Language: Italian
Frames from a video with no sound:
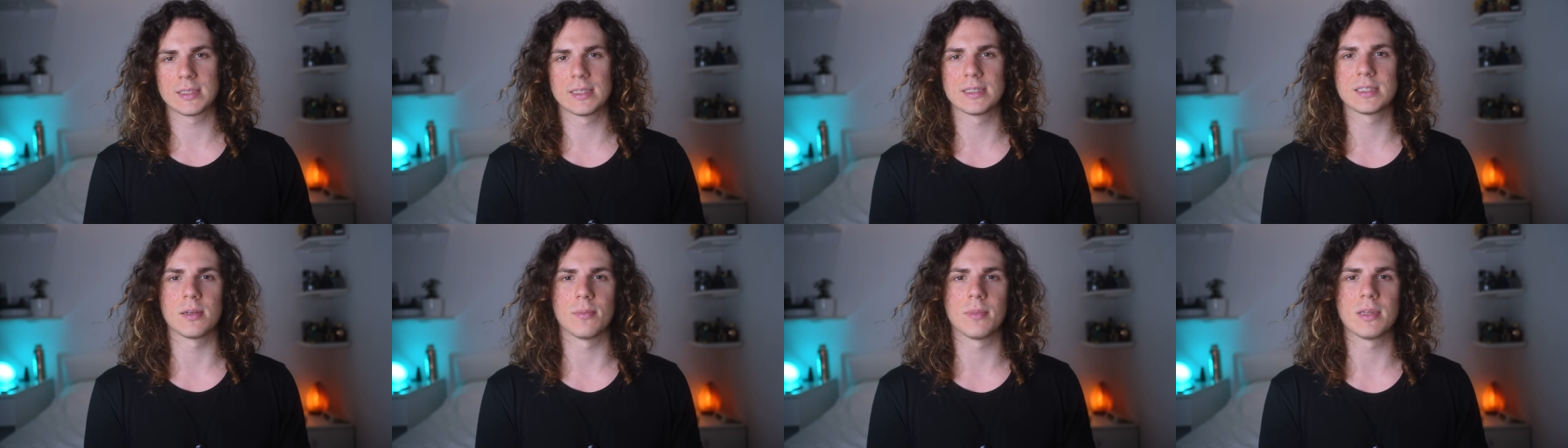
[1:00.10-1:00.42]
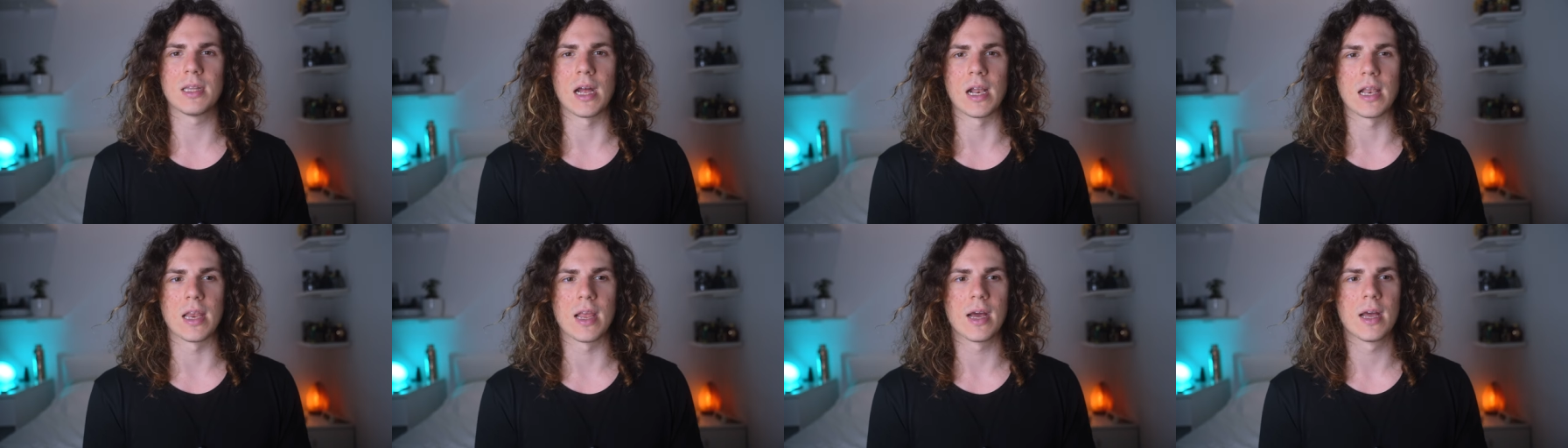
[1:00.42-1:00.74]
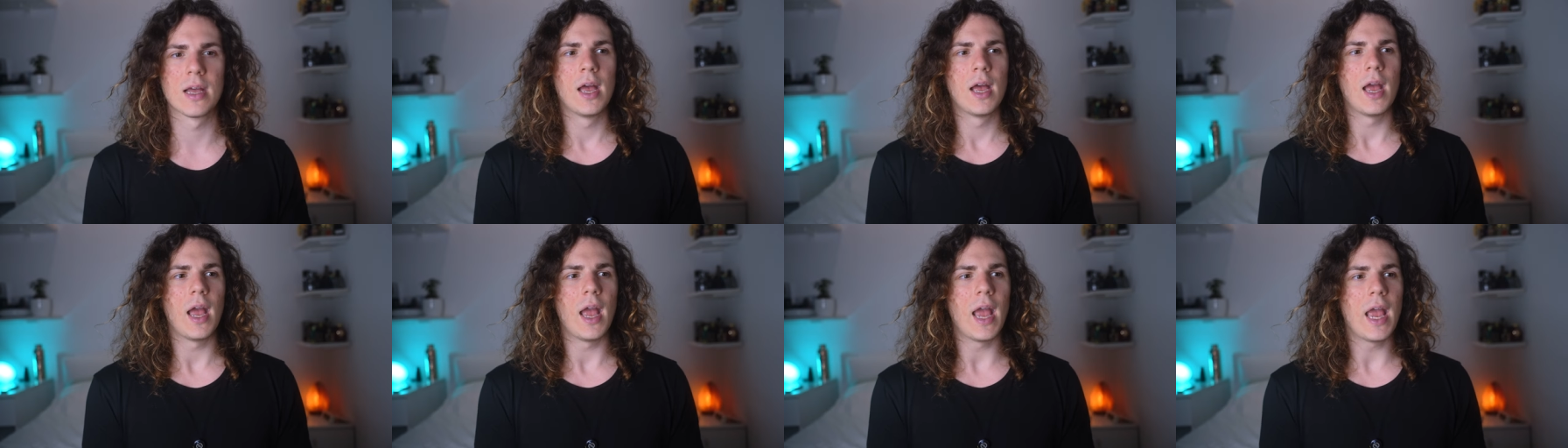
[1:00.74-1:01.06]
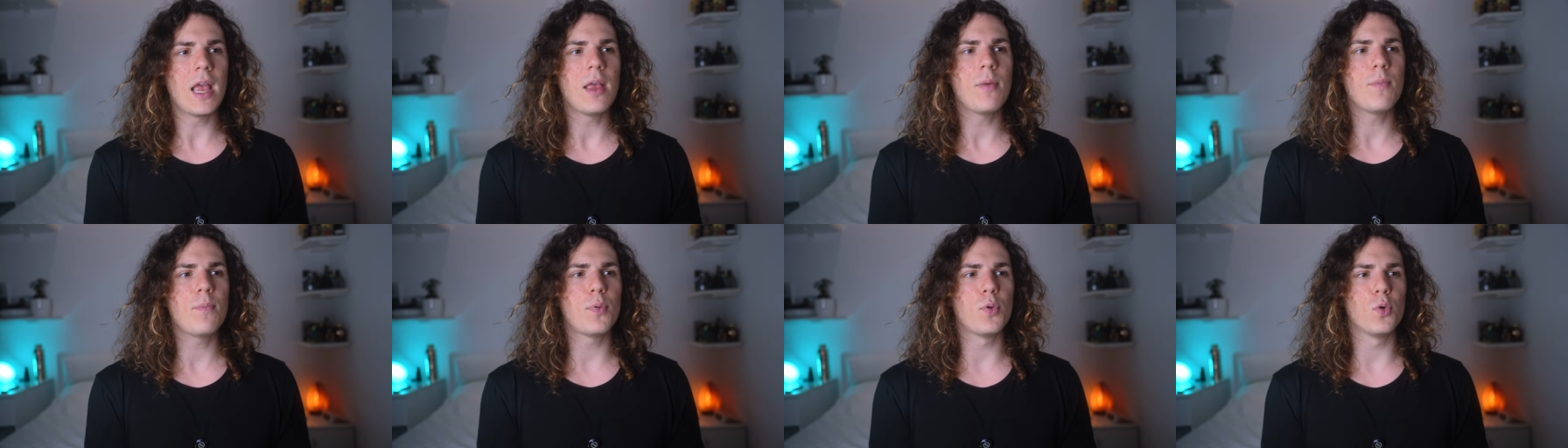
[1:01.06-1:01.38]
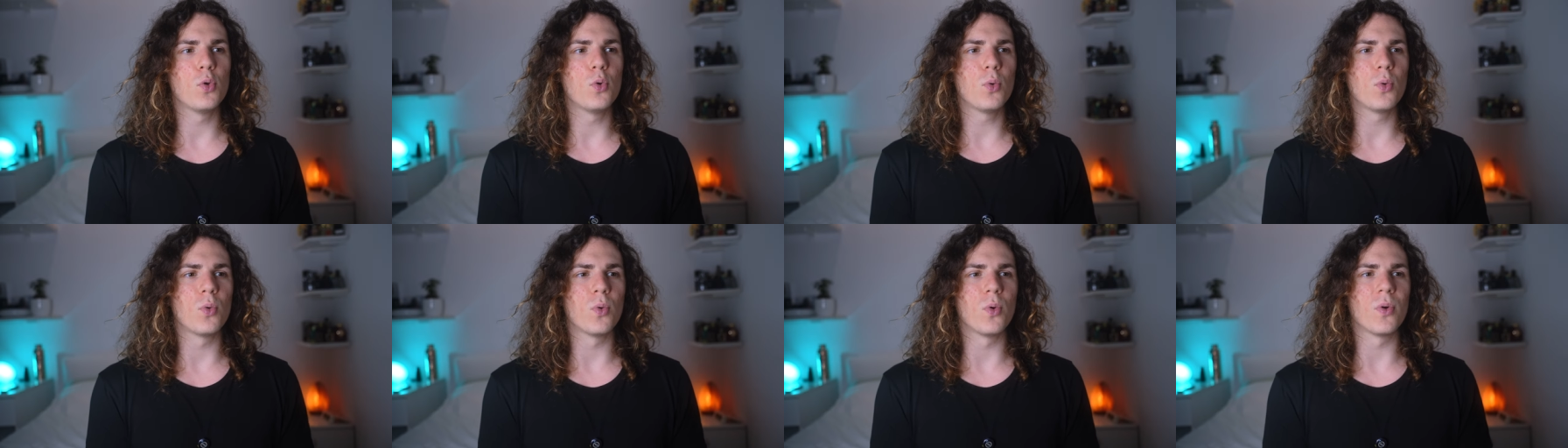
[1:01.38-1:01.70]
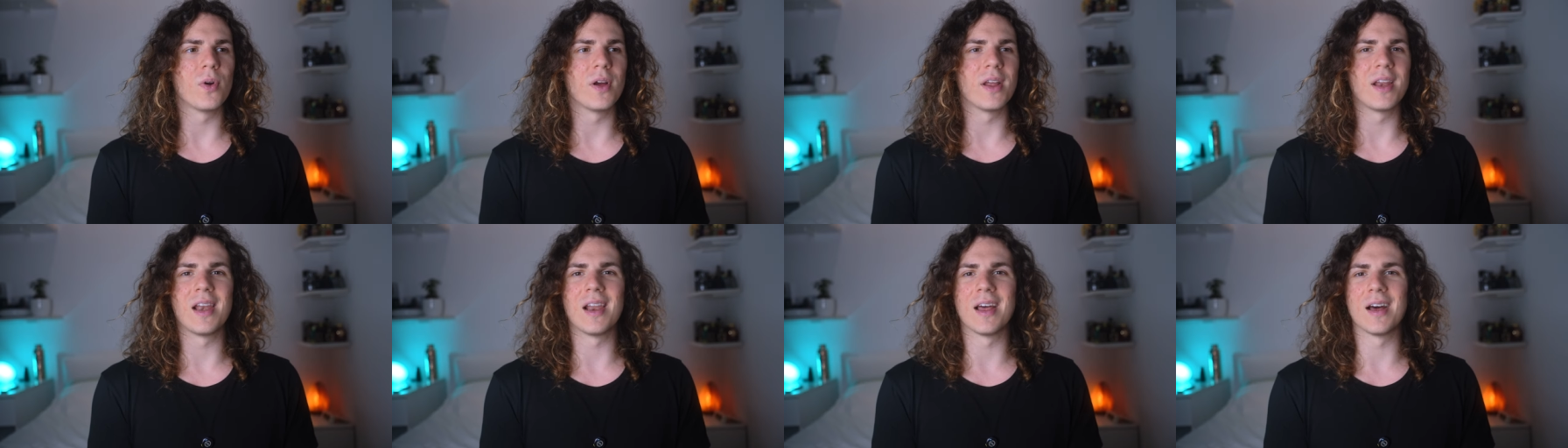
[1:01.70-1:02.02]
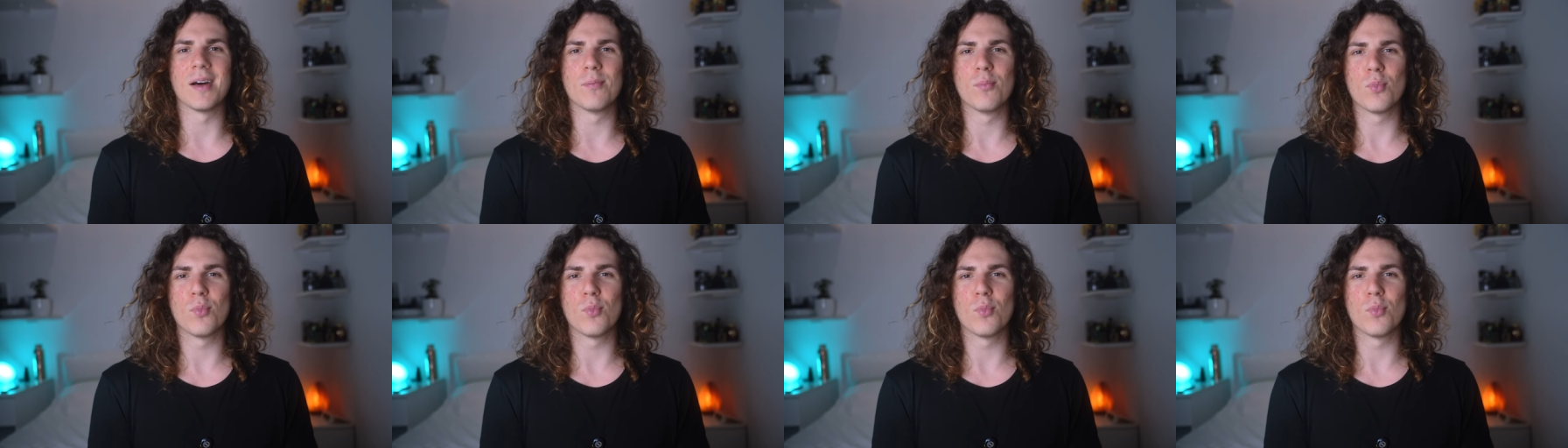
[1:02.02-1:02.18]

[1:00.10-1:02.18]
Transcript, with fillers: stessa medaglia e in più il